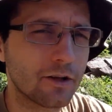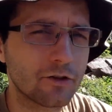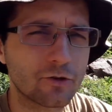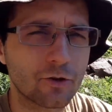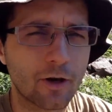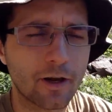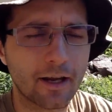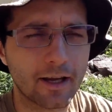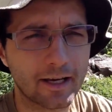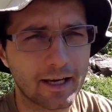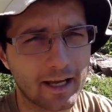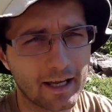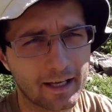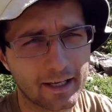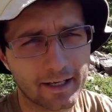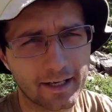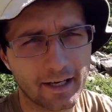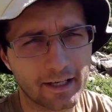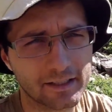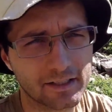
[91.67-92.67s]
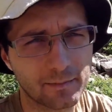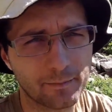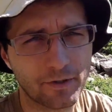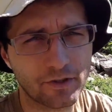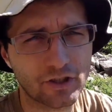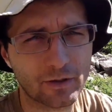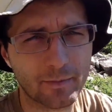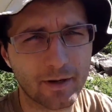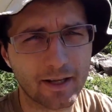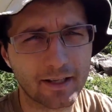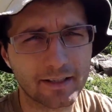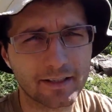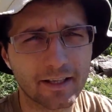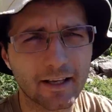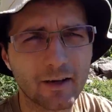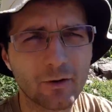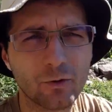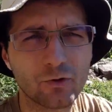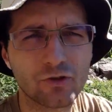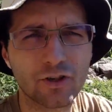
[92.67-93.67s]
cioè l'area
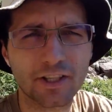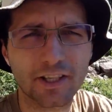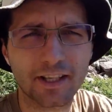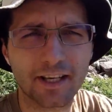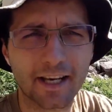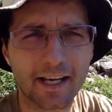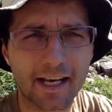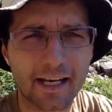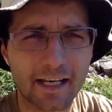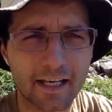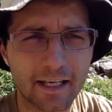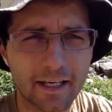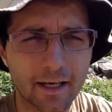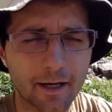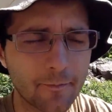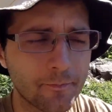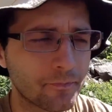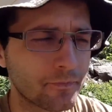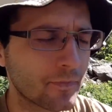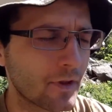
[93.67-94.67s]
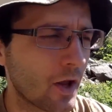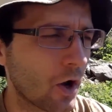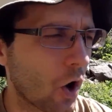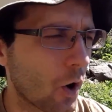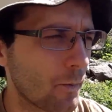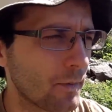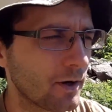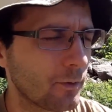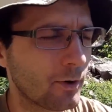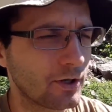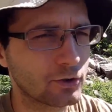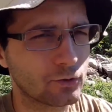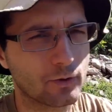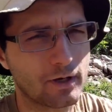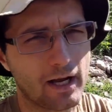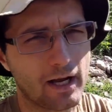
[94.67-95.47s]
semplicemente all'uscita dalla galleria, come in questo